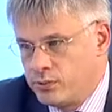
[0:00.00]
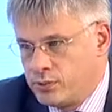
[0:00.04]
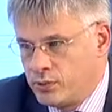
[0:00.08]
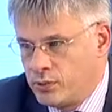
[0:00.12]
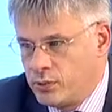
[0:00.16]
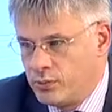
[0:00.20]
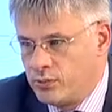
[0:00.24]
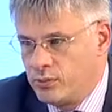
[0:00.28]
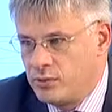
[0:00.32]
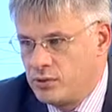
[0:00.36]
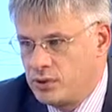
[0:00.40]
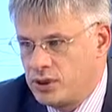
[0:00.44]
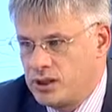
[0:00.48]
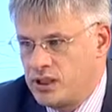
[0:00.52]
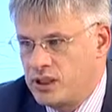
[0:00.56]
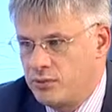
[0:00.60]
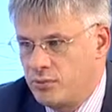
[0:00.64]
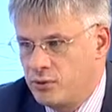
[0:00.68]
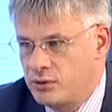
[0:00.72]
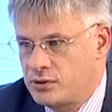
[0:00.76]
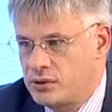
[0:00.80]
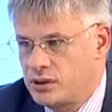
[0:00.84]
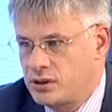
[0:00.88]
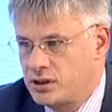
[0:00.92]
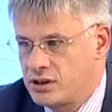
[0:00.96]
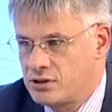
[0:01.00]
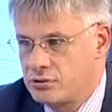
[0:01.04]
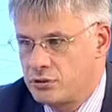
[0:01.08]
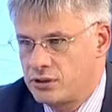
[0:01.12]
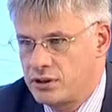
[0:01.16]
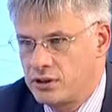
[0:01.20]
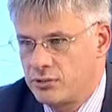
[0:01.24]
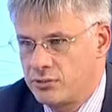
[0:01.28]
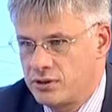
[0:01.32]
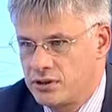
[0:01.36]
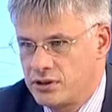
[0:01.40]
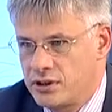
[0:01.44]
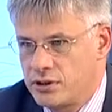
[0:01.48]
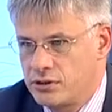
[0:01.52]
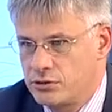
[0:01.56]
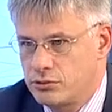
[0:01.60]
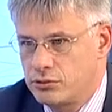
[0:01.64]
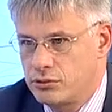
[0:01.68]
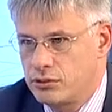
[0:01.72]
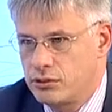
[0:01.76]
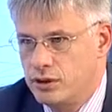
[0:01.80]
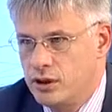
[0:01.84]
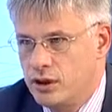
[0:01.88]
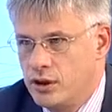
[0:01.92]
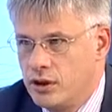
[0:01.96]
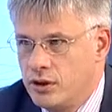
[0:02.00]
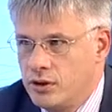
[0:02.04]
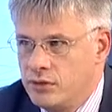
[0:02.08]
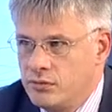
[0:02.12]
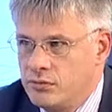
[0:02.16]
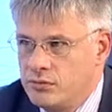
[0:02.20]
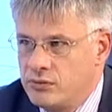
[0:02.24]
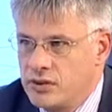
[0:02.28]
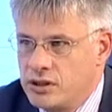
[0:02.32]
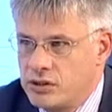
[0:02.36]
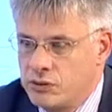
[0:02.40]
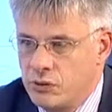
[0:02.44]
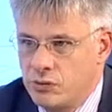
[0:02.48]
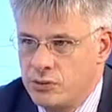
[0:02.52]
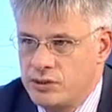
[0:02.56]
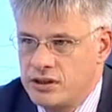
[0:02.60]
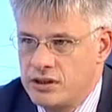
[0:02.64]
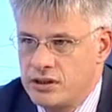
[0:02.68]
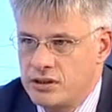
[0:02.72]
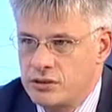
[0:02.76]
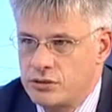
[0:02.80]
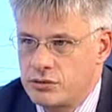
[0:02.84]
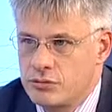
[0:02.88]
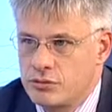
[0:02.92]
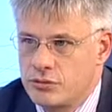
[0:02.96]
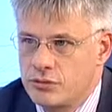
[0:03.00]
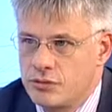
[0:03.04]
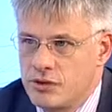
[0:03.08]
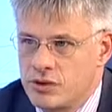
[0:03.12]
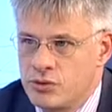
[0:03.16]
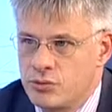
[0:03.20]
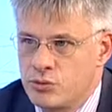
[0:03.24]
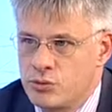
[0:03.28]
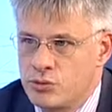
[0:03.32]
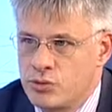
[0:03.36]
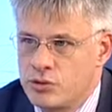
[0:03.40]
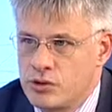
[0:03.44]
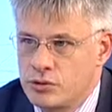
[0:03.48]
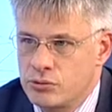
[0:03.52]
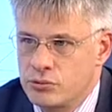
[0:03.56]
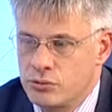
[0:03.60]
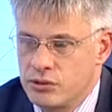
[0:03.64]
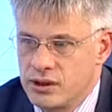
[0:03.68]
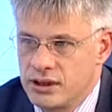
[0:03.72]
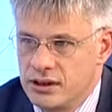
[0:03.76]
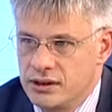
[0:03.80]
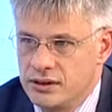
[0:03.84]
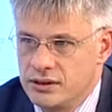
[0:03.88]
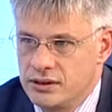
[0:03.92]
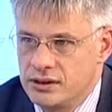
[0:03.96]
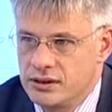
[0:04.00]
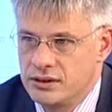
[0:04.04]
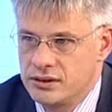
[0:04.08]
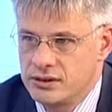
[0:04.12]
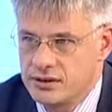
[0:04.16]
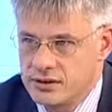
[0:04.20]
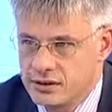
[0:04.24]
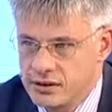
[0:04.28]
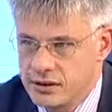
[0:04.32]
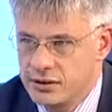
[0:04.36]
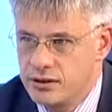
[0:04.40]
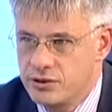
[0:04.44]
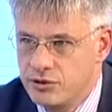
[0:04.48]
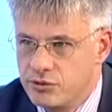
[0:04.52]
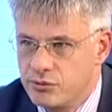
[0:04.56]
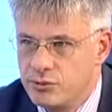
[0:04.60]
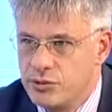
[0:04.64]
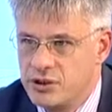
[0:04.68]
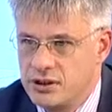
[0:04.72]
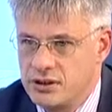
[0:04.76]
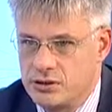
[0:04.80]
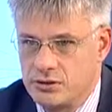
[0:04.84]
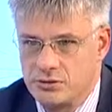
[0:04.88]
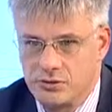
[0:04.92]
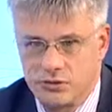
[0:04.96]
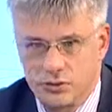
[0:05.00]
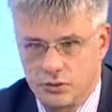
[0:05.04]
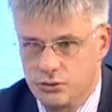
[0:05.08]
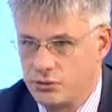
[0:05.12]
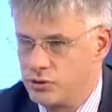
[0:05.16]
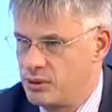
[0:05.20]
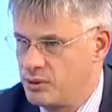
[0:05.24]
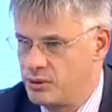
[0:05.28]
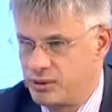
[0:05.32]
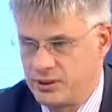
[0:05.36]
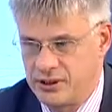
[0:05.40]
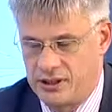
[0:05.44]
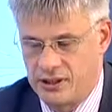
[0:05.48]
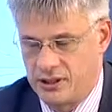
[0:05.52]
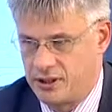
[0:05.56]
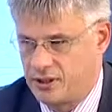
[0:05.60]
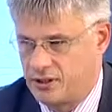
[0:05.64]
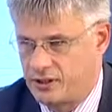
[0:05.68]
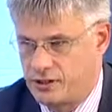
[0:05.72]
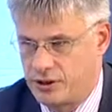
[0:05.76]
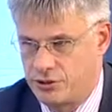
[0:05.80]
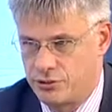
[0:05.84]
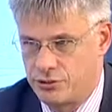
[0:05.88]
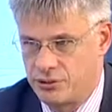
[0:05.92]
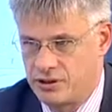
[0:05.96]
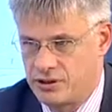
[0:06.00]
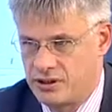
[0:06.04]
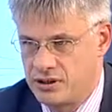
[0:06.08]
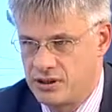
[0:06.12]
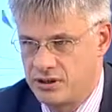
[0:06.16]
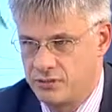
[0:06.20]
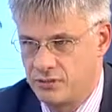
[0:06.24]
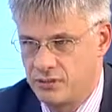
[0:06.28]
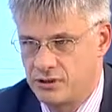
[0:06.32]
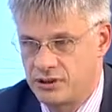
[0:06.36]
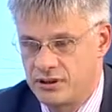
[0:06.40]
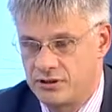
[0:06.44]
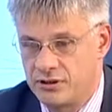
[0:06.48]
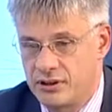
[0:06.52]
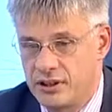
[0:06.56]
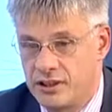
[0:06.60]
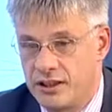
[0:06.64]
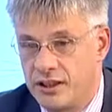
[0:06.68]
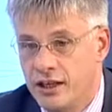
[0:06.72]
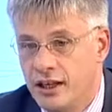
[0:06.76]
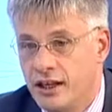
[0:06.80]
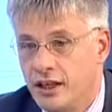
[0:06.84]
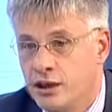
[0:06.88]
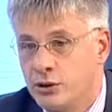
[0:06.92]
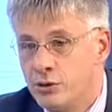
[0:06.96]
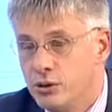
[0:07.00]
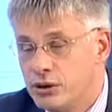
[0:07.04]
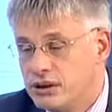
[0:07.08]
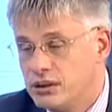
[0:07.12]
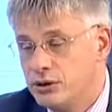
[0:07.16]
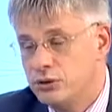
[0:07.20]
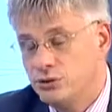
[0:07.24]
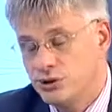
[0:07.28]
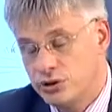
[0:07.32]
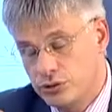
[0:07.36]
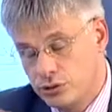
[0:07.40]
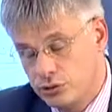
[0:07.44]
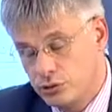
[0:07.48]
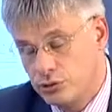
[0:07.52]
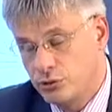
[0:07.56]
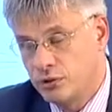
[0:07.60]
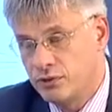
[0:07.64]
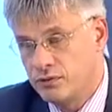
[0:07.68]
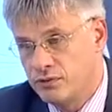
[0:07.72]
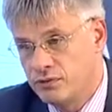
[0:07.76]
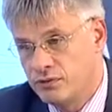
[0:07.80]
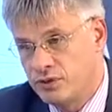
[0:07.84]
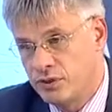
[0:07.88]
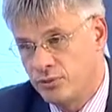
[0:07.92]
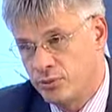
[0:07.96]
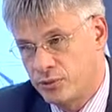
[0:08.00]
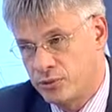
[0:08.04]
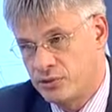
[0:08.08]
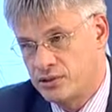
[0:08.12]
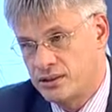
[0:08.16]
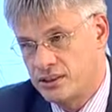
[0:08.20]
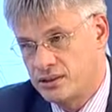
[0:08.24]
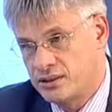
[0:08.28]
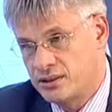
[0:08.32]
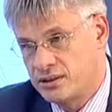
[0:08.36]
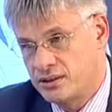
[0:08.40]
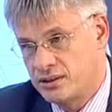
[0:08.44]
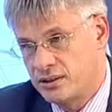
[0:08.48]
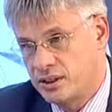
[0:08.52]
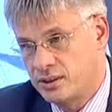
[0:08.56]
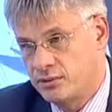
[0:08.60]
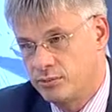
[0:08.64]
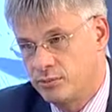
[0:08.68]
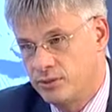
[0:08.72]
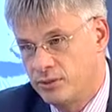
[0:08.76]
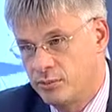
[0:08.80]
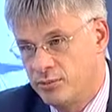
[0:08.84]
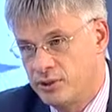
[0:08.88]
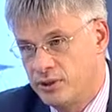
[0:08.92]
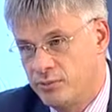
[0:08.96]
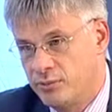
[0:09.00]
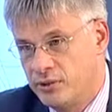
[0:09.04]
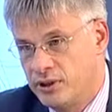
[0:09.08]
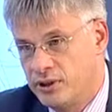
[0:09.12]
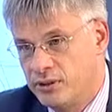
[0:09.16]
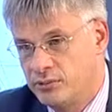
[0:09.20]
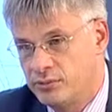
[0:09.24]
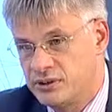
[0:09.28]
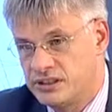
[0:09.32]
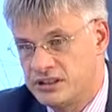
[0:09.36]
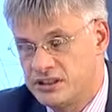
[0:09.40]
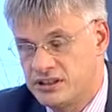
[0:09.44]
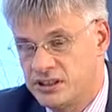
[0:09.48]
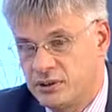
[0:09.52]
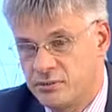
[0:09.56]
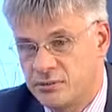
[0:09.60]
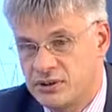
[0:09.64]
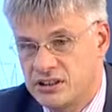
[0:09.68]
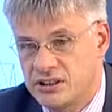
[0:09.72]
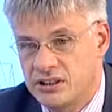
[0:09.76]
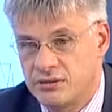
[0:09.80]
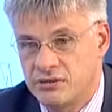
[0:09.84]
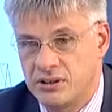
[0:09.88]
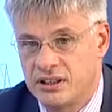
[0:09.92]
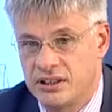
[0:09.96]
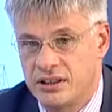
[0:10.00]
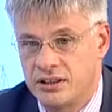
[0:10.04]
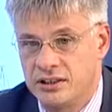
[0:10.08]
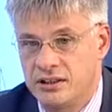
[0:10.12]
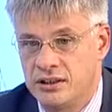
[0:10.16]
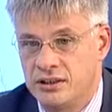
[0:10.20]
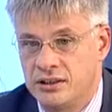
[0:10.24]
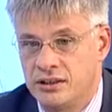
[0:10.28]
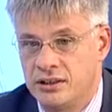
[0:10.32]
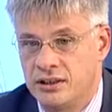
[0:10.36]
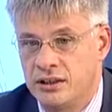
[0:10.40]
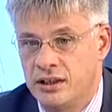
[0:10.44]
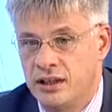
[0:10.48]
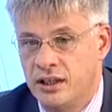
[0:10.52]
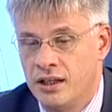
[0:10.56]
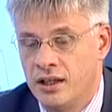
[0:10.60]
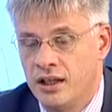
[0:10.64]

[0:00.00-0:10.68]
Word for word: Она просто настолько большая, что у меня такое впечатление, что весь бюджет Украины, если сложить вместе, он все равно не потянет нашу систему здравоохранения. Но это уже другой вопрос, э, как бы проблем системы здравоохранения